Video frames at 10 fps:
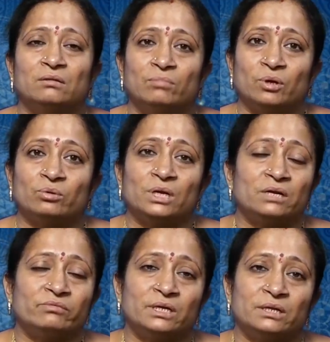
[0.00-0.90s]
మీకు
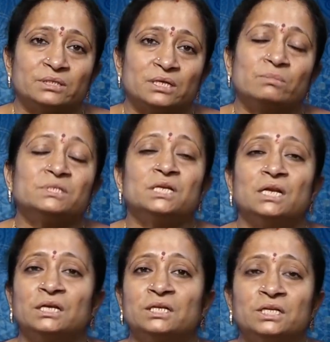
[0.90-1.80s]
ఉన్నటువంటి
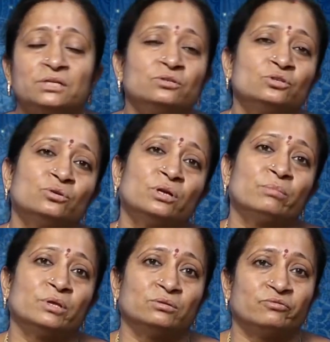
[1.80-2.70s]
సమస్యలన్నిటి నుంచి కూడా
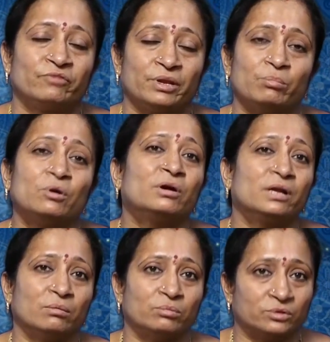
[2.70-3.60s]
మీరు ఫ్రీ బోర్డ్
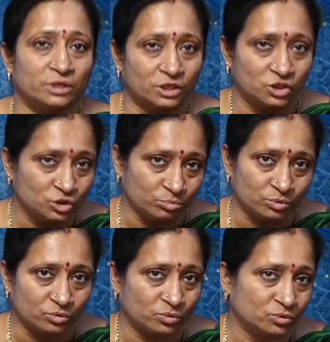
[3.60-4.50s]
అయిపోతారని
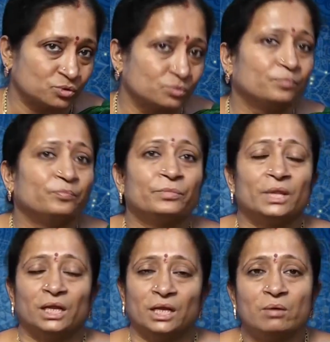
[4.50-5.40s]
చెప్పుకోవచ్చు
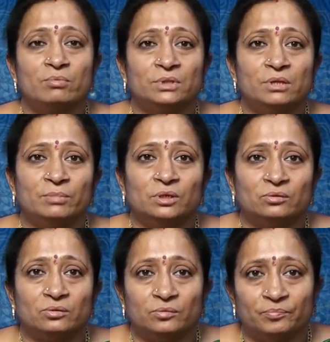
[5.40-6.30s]
ఇకపోతే మీకు